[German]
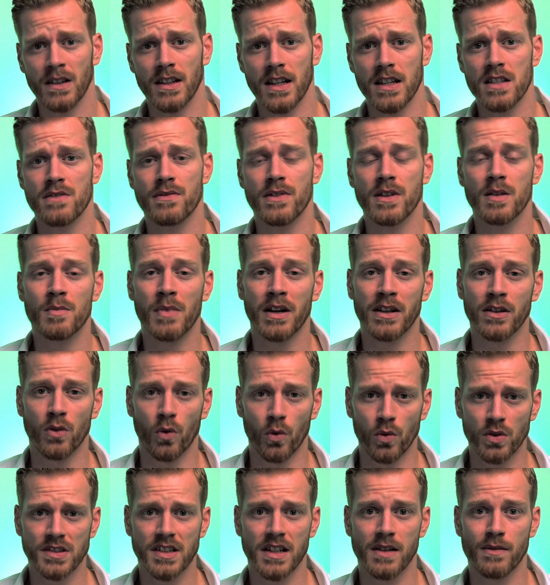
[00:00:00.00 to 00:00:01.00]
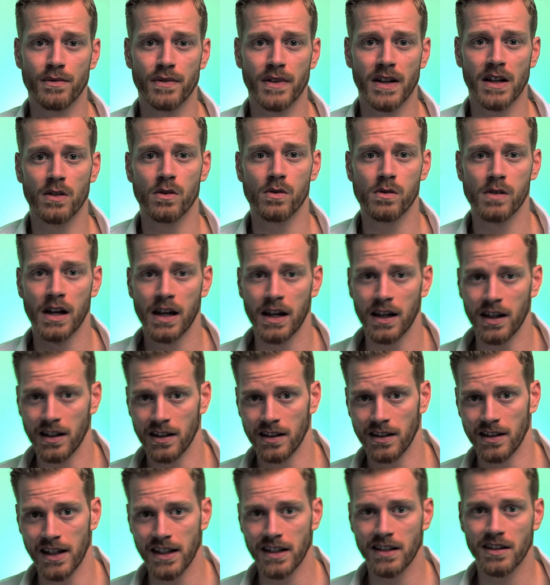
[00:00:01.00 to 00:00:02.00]
Deswegen meine große Empfehlung,
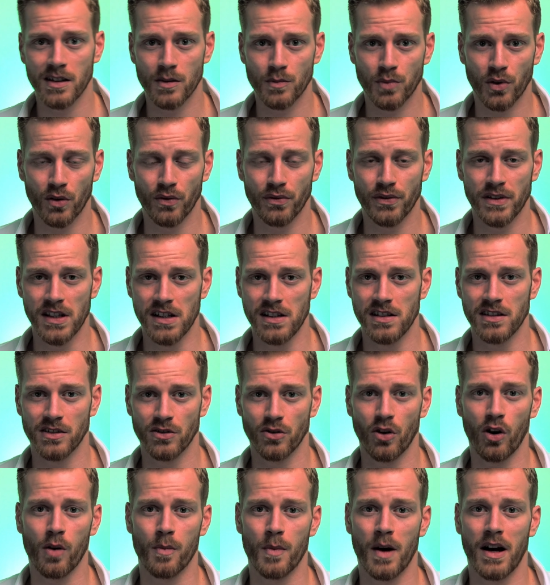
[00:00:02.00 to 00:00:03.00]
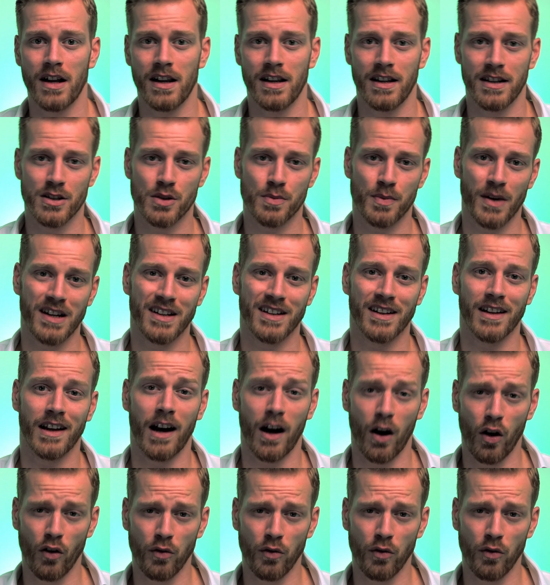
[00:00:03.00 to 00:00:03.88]
LinkedIn-Profil nochmal entsprechend